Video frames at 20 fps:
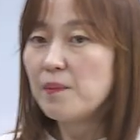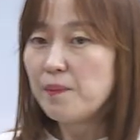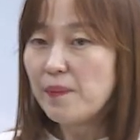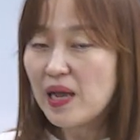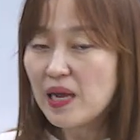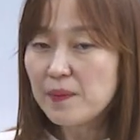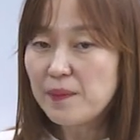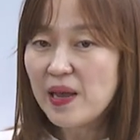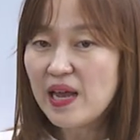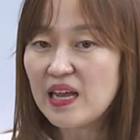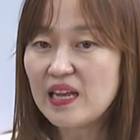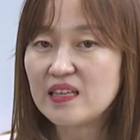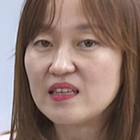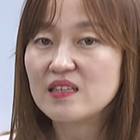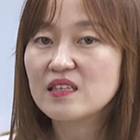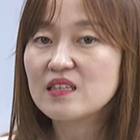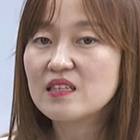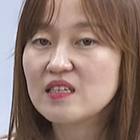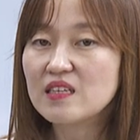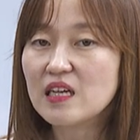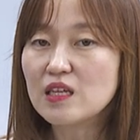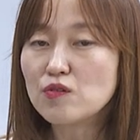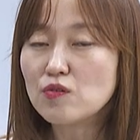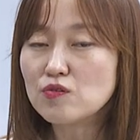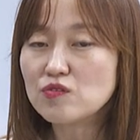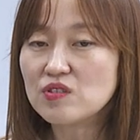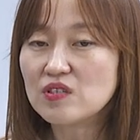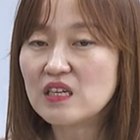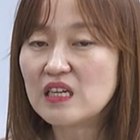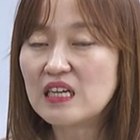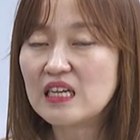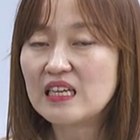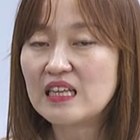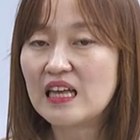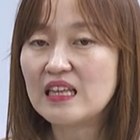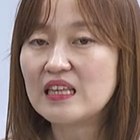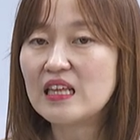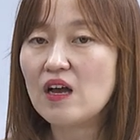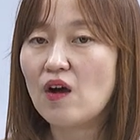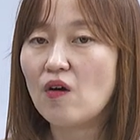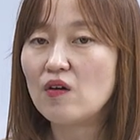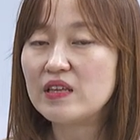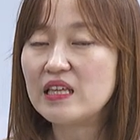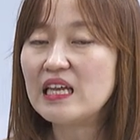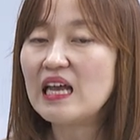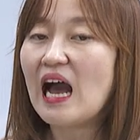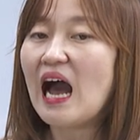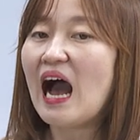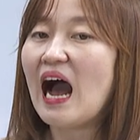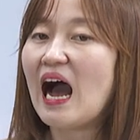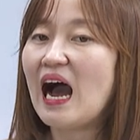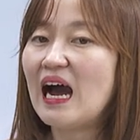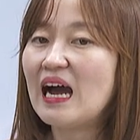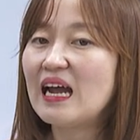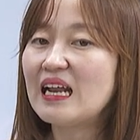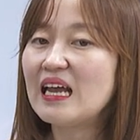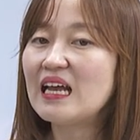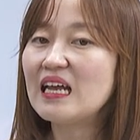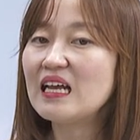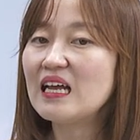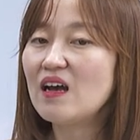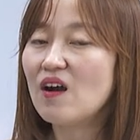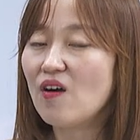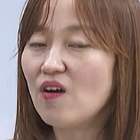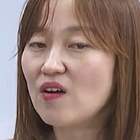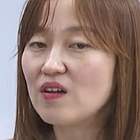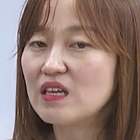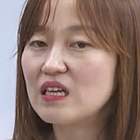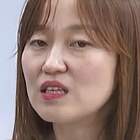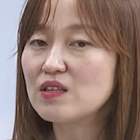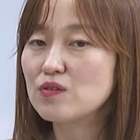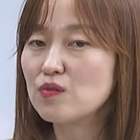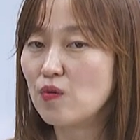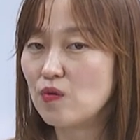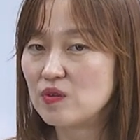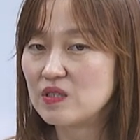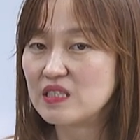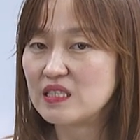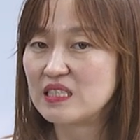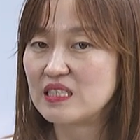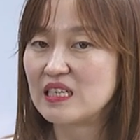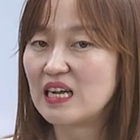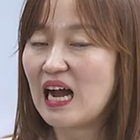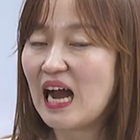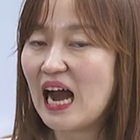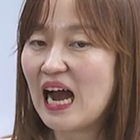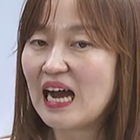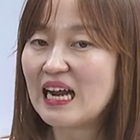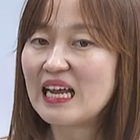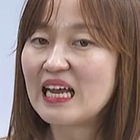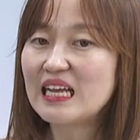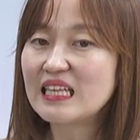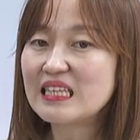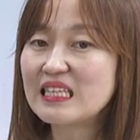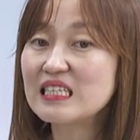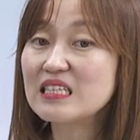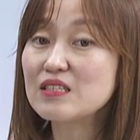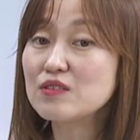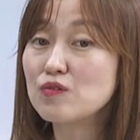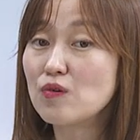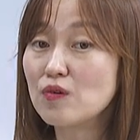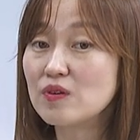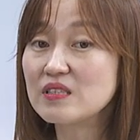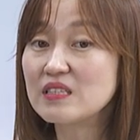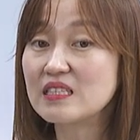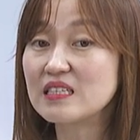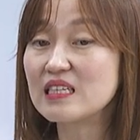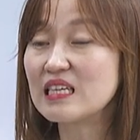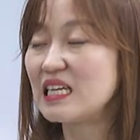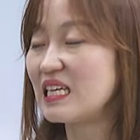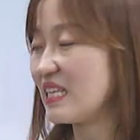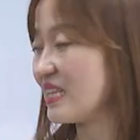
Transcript: 백페인, 등의 통증이긴 한데 어디? 아래 허리 통증, 아래 등 통증이